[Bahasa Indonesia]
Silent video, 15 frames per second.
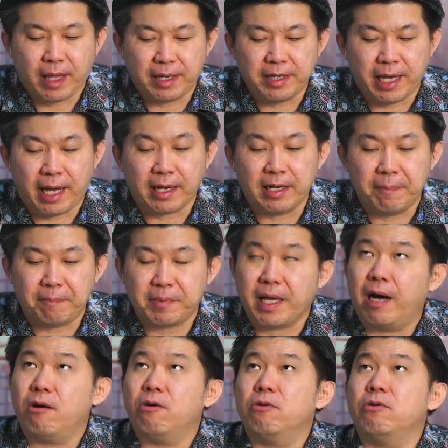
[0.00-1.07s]
Ini anggap
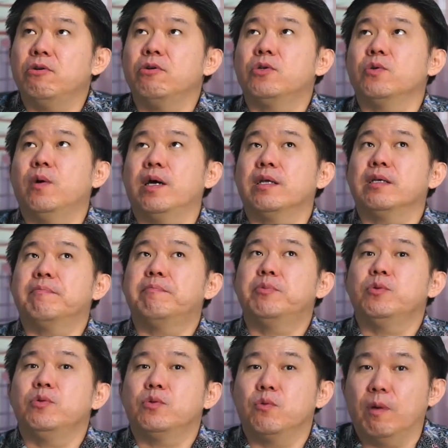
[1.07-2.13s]
tahun
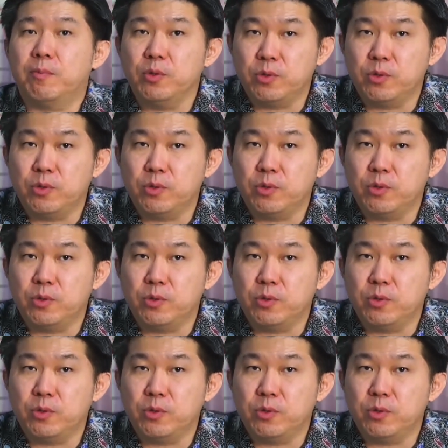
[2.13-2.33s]
2022